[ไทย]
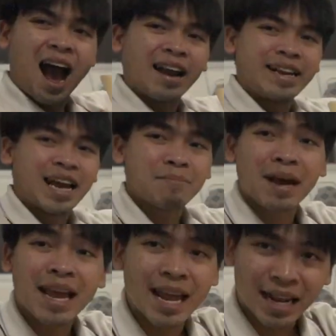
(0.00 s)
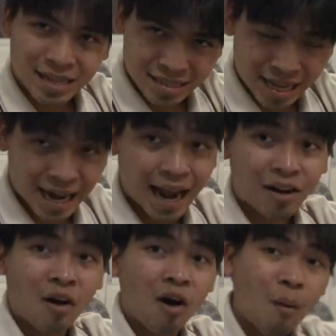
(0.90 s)
อันเนี้ยพระเอกตะหนัก
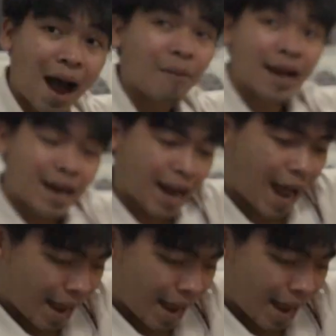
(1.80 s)
ขอวางไว้ข้างล่า